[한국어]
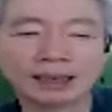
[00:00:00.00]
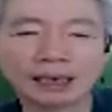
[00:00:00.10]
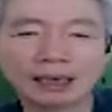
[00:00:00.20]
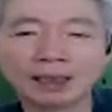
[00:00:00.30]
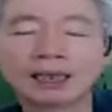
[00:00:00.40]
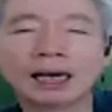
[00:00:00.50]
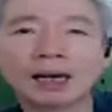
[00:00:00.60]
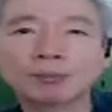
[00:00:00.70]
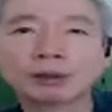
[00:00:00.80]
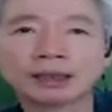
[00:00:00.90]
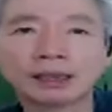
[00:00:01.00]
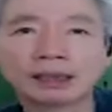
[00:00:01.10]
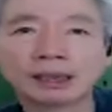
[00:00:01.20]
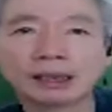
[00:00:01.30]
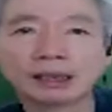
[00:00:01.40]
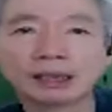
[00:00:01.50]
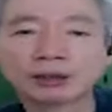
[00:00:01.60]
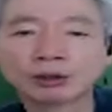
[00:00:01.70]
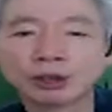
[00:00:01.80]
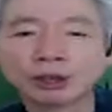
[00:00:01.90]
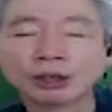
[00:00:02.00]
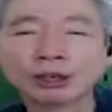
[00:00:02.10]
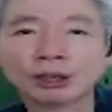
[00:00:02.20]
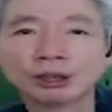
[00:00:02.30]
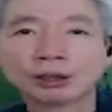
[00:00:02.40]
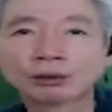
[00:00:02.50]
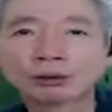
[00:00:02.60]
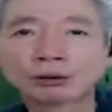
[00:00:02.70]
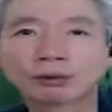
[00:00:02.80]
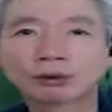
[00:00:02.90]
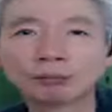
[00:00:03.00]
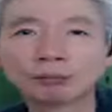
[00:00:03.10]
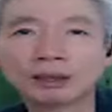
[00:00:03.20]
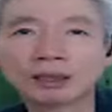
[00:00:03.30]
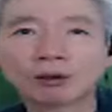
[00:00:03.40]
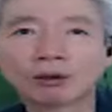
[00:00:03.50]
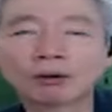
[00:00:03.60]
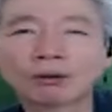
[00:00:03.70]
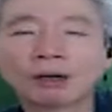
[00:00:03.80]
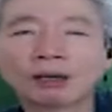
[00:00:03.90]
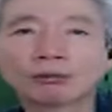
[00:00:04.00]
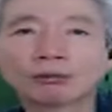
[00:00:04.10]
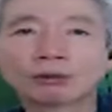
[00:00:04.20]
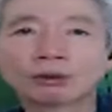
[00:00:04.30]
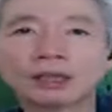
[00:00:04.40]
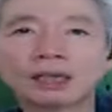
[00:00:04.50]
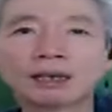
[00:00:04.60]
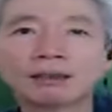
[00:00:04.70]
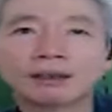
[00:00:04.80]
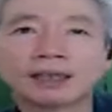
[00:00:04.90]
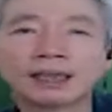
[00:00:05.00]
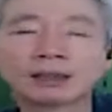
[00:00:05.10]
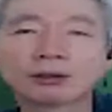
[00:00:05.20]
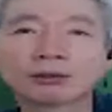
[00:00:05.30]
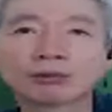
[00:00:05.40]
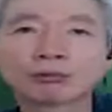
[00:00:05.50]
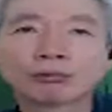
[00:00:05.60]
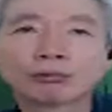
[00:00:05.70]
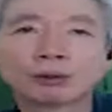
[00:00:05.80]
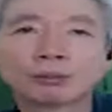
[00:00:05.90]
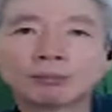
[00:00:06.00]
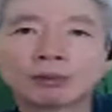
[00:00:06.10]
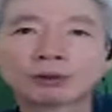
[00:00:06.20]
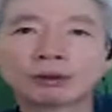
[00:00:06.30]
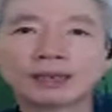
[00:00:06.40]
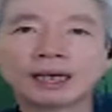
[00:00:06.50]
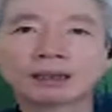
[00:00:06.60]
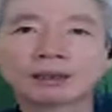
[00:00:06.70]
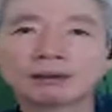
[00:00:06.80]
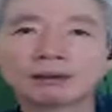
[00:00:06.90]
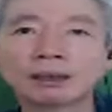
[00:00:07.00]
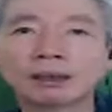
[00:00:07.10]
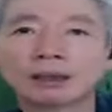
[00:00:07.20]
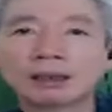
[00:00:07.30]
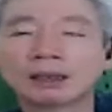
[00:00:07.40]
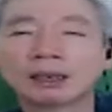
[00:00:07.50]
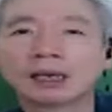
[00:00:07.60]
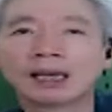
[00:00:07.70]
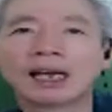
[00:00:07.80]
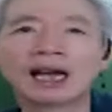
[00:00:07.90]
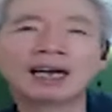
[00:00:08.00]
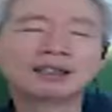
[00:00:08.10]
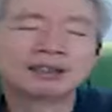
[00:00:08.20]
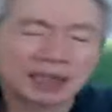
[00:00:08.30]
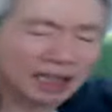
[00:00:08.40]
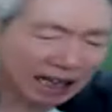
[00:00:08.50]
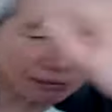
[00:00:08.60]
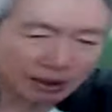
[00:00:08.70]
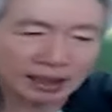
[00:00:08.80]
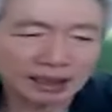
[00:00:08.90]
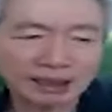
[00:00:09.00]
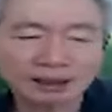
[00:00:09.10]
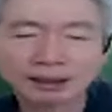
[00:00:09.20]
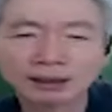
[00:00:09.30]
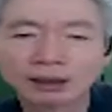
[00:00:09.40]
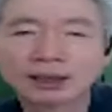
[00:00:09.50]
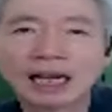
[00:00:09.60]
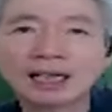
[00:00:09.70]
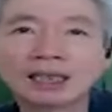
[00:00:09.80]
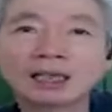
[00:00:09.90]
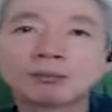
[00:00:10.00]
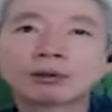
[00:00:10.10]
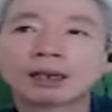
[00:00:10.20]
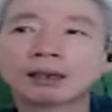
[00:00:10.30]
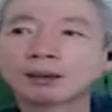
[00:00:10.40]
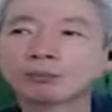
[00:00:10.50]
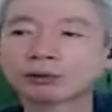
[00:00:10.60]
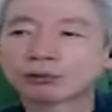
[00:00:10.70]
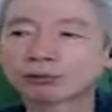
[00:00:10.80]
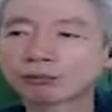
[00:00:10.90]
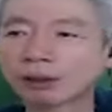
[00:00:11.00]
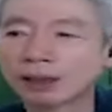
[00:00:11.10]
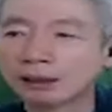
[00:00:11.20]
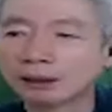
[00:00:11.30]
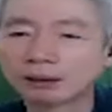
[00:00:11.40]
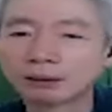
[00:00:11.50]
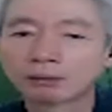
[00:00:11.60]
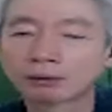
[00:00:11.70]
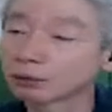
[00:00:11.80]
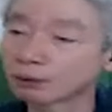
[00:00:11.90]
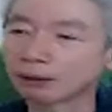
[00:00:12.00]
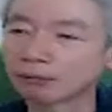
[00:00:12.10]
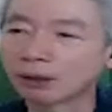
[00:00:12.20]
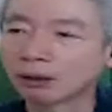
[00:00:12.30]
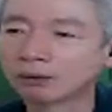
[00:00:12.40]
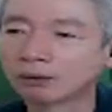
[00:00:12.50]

야 아무개 좀 맨날 껄렁껄렁하고 그러긴 하는데 축구 좀 하면 어떠냐 그랬더니 아유 걔 안 돼. 달리기를 못하는데 무슨 축구래 그러더라고요.